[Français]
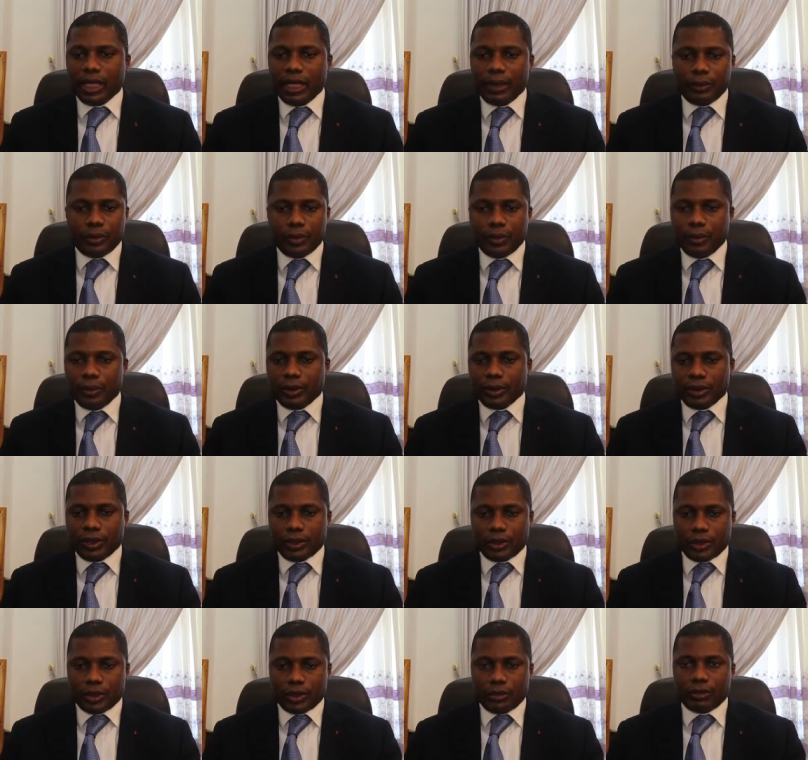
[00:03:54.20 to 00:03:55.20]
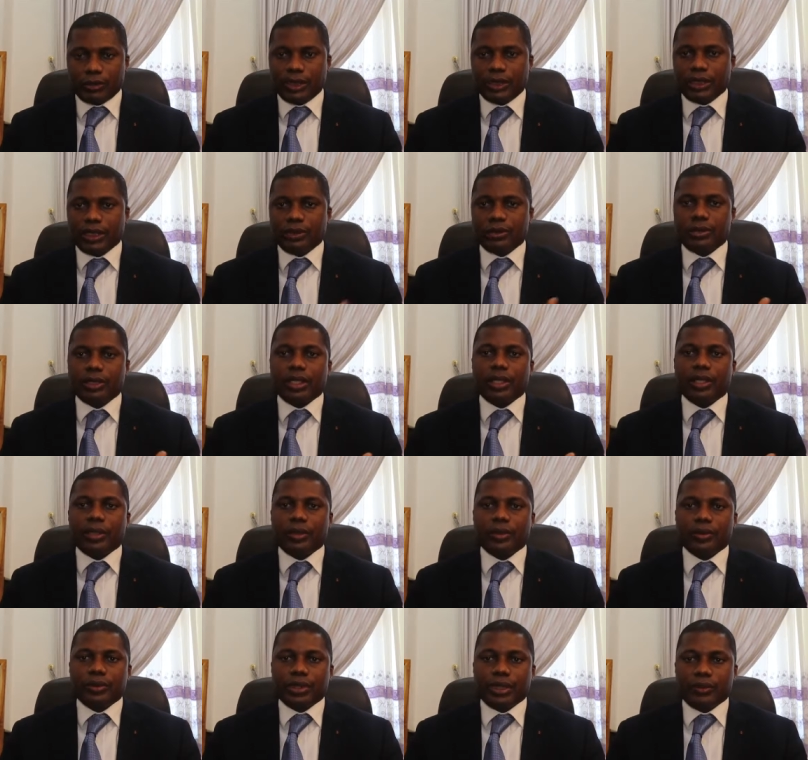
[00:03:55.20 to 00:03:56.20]
Absolument. C'est ce que je vous disais tout à l'heure
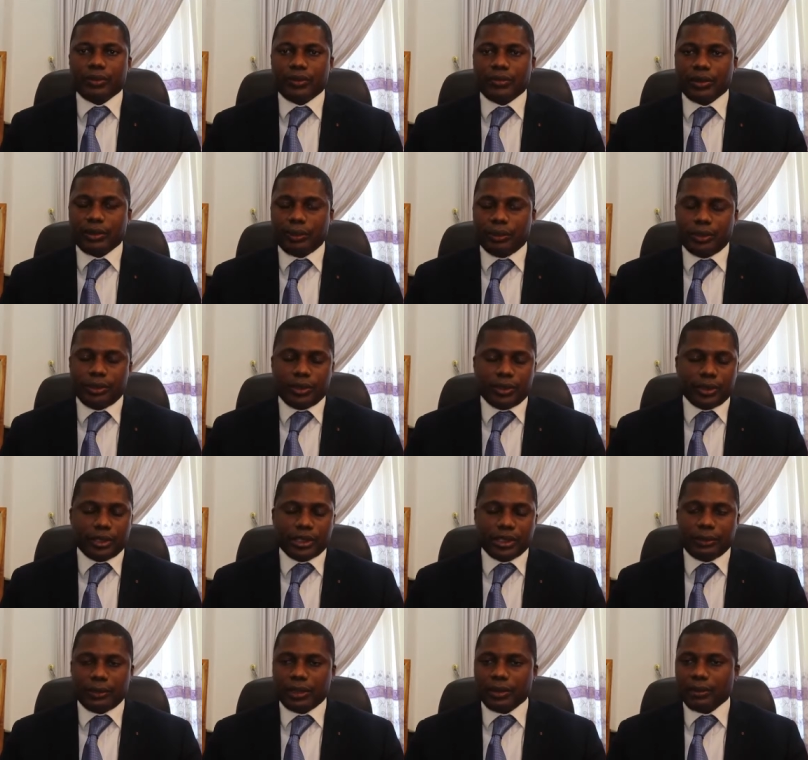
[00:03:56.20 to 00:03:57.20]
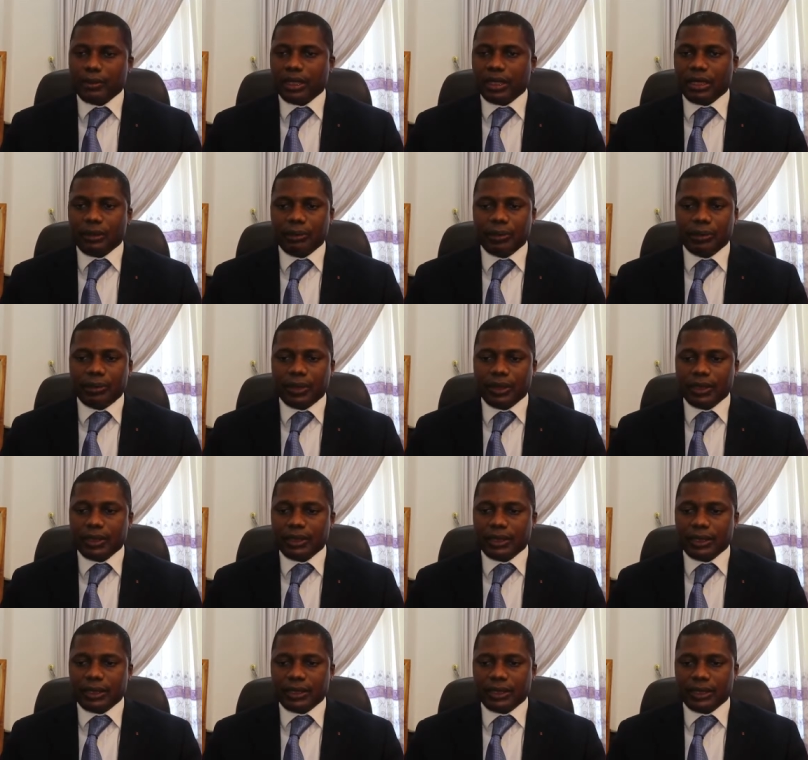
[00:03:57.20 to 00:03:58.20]
que nous avons fait plusieurs amendements à la plupart des
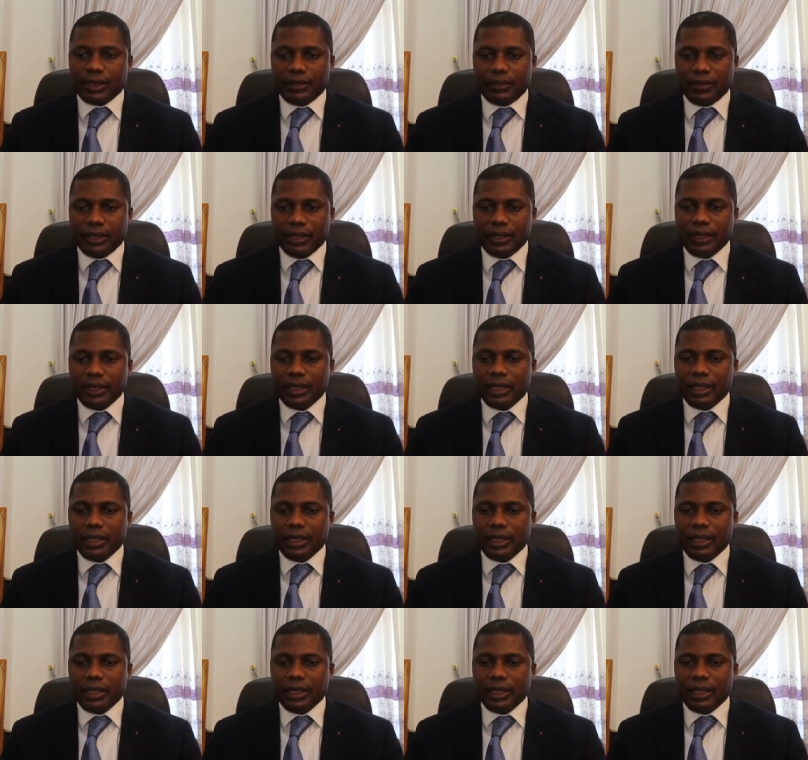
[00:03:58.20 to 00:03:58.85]
textes qui viennent.